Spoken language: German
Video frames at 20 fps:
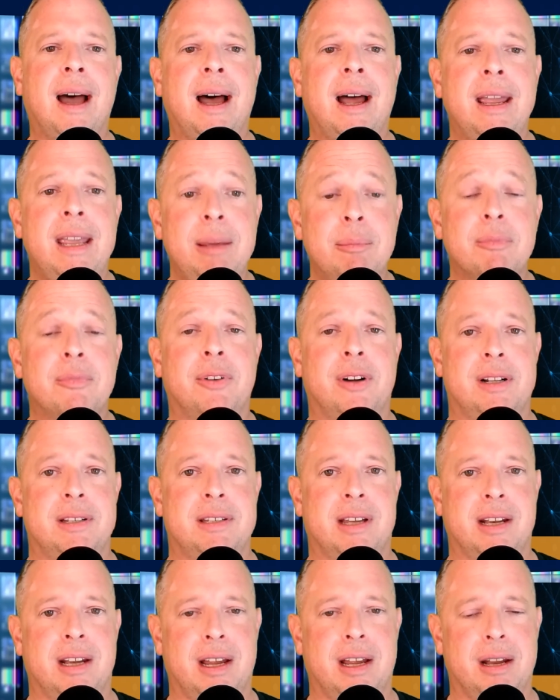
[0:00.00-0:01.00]
ebenfalls
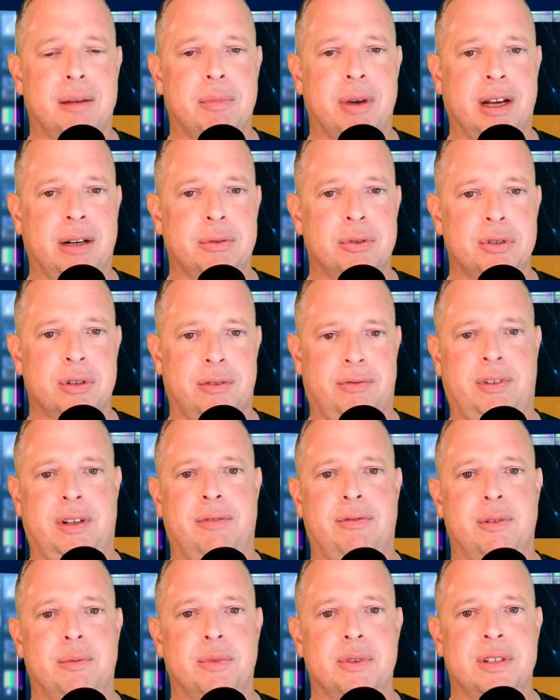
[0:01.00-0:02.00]
an einer Microsoft
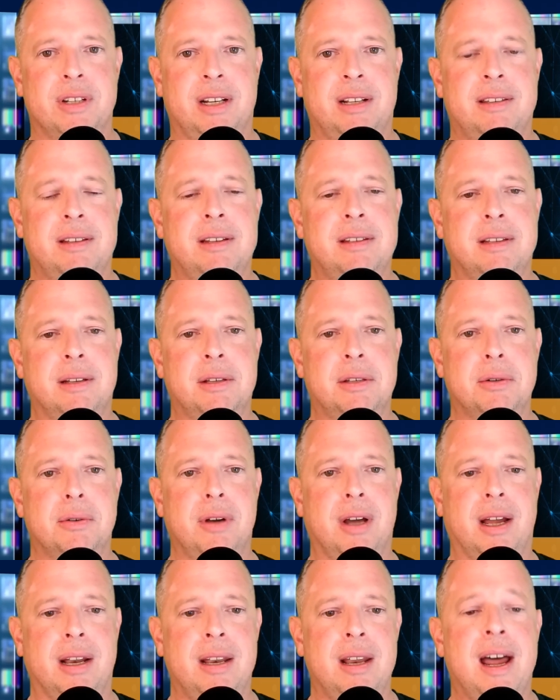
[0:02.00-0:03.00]

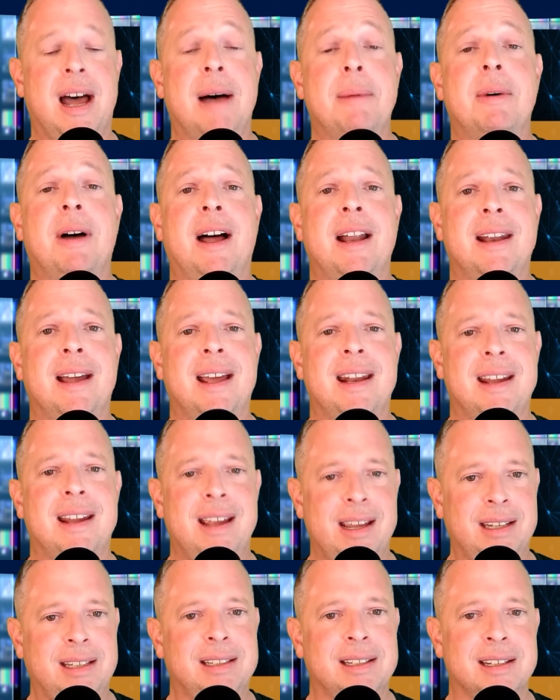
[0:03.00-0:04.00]
365-Sitzung an, aber an einer
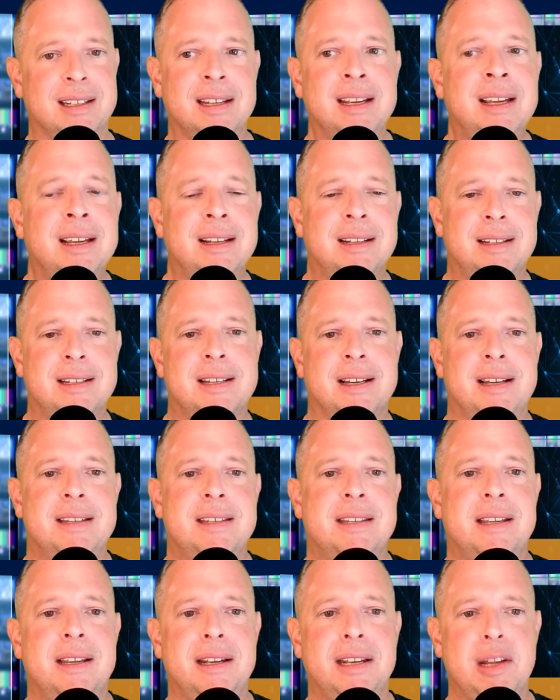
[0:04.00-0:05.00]
echten. Das
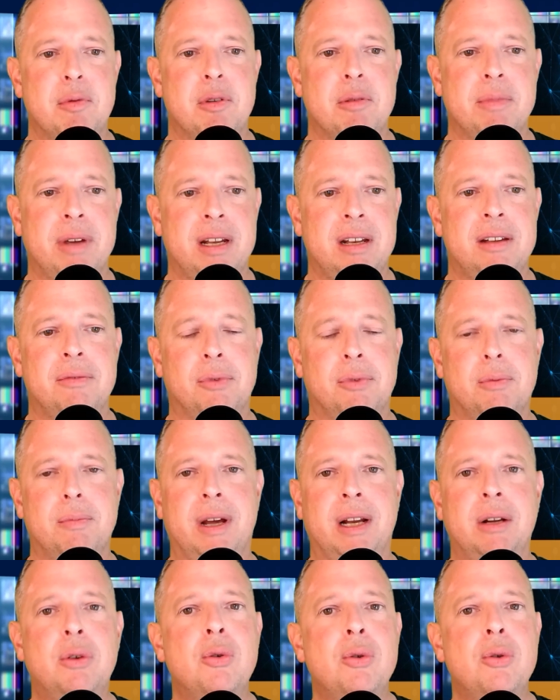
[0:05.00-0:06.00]
heißt, in dem Moment, wo
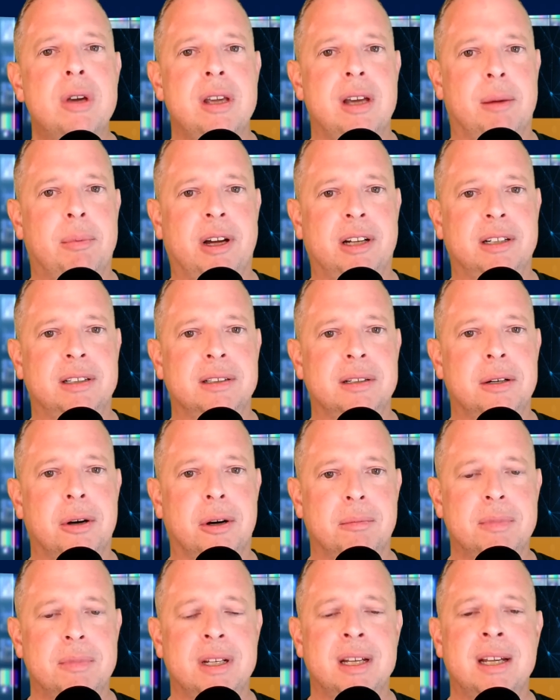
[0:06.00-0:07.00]
mein Cookie abhanden
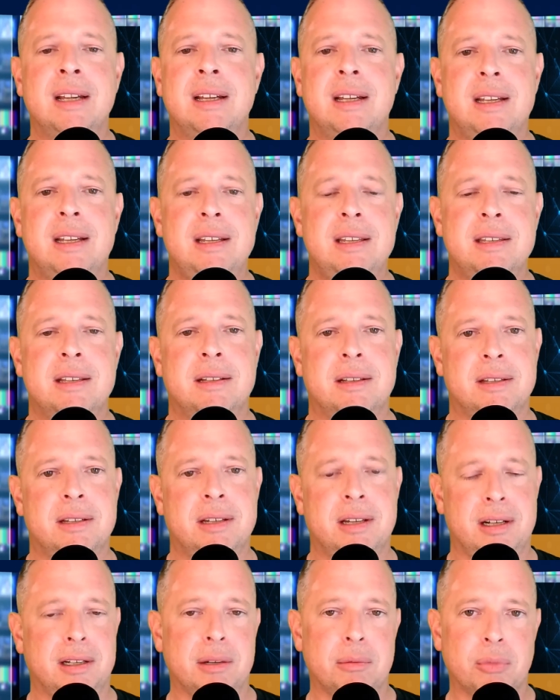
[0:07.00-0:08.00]
kommt, ist das
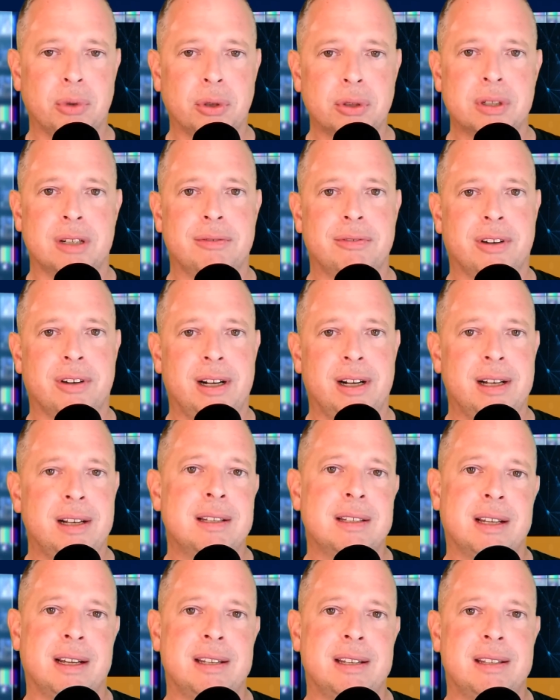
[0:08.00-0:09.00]
Kind in den Brunnen gefallen.
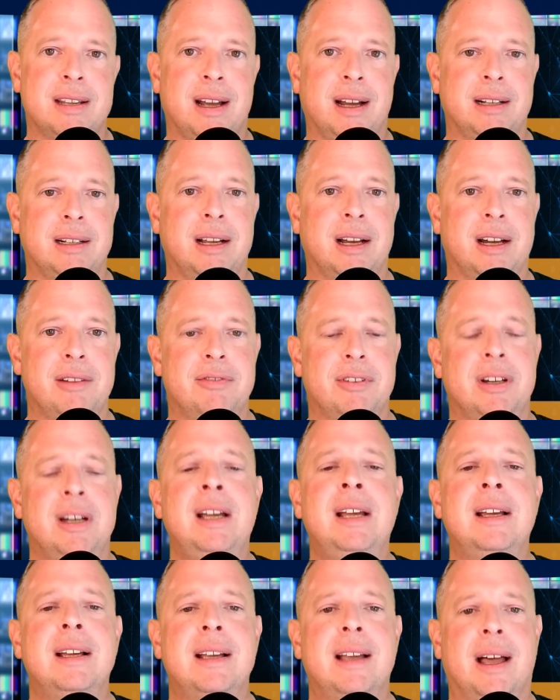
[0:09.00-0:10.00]
Das heißt, der Angreifer
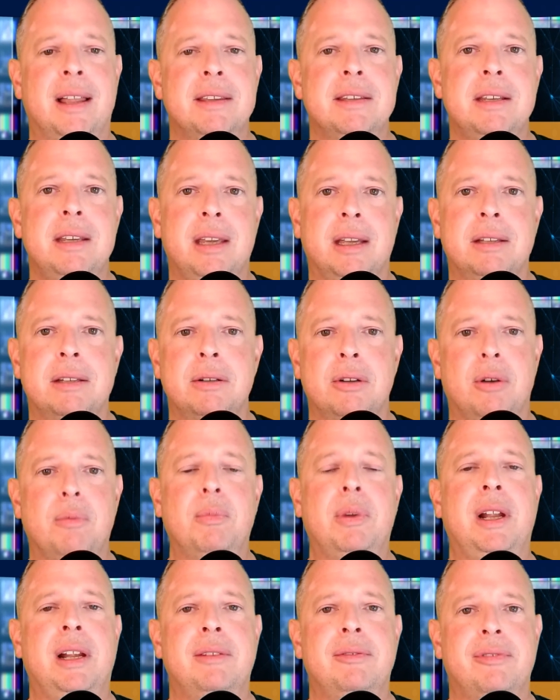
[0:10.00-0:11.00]
kann sich jetzt
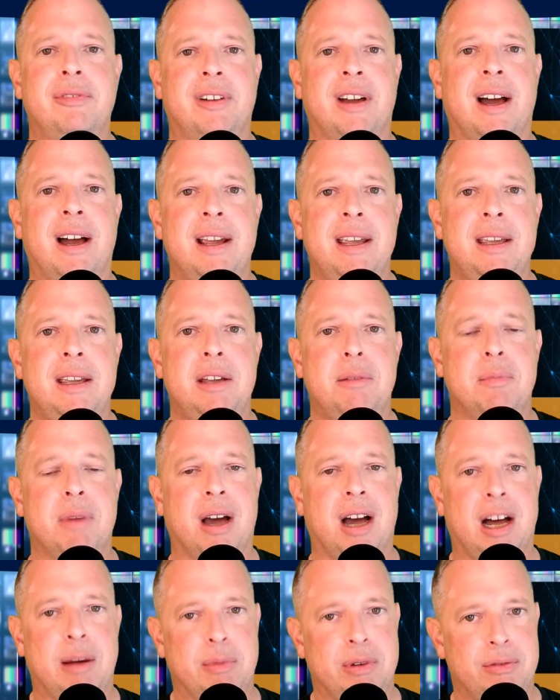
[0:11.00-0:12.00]
komplett frei im
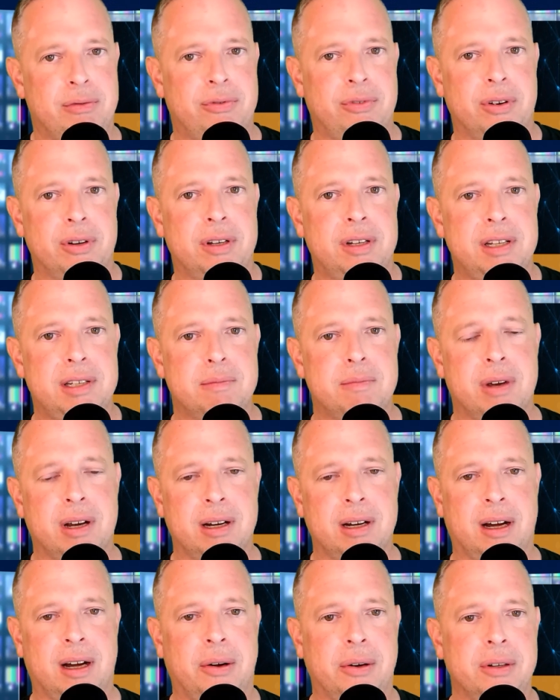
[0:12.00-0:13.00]
Rahmen von diesem
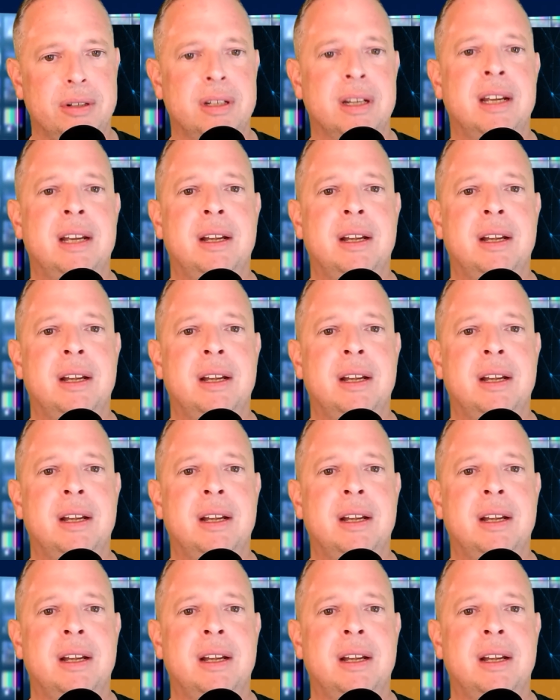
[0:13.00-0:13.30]
Account,